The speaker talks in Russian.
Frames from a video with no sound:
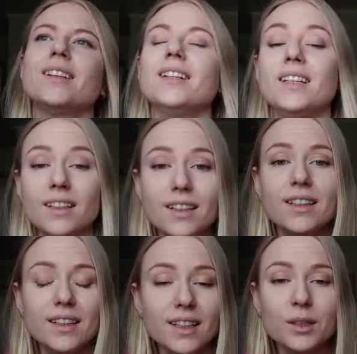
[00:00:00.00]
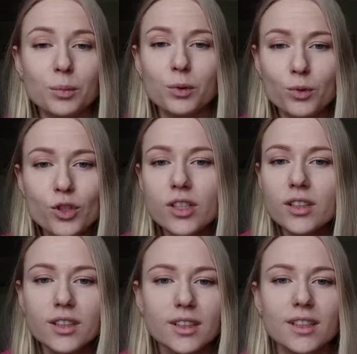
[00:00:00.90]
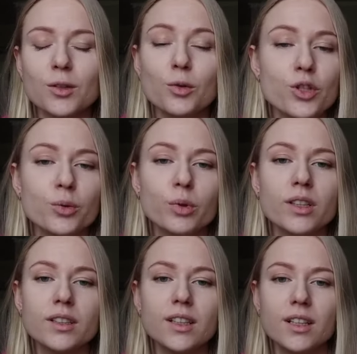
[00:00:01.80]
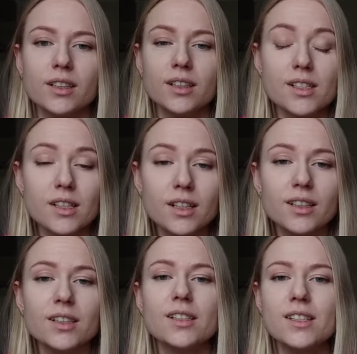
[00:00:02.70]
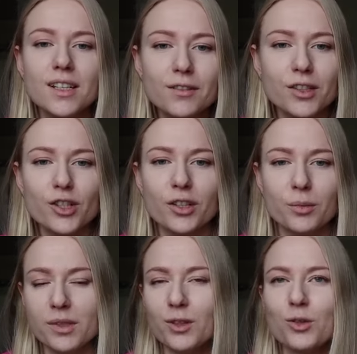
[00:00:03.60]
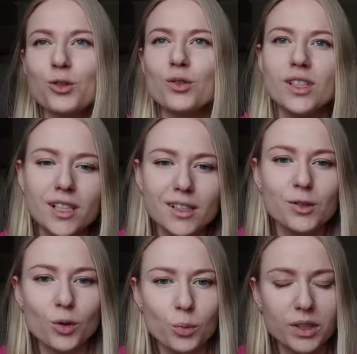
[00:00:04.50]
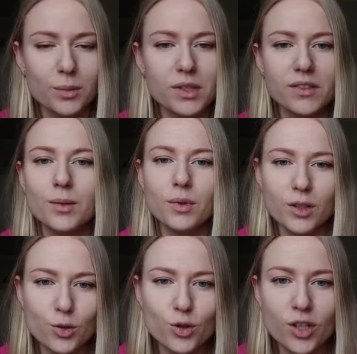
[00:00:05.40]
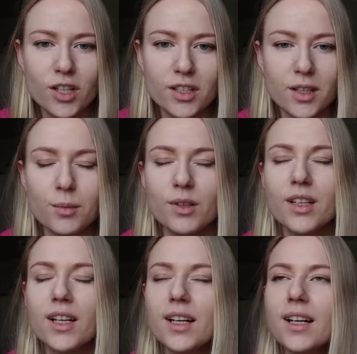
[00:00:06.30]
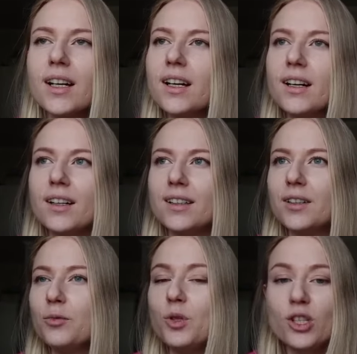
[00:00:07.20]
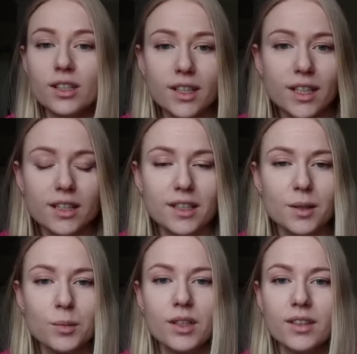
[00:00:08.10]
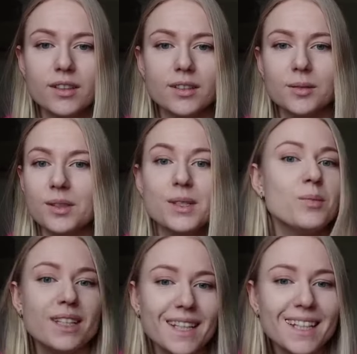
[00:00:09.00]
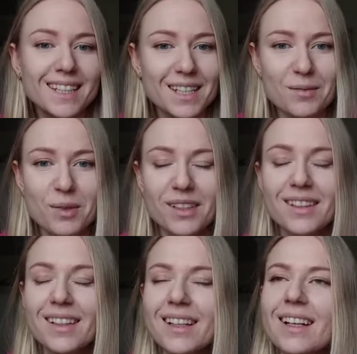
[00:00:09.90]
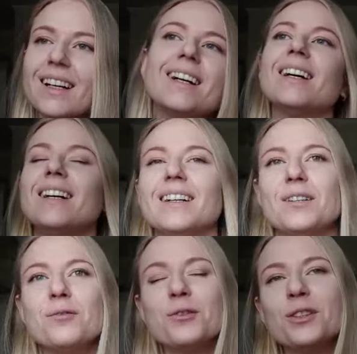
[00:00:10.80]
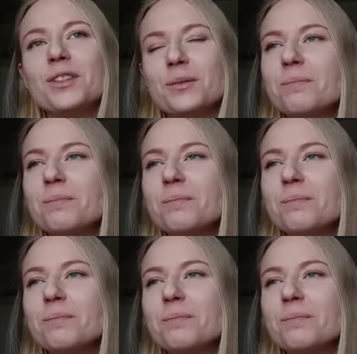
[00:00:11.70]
И, и я это получила. Я очень благодарна Оксане, девочкам за то, что делились опытом, своими ощущениями. А, впечатлениями, изменениями. А, вот.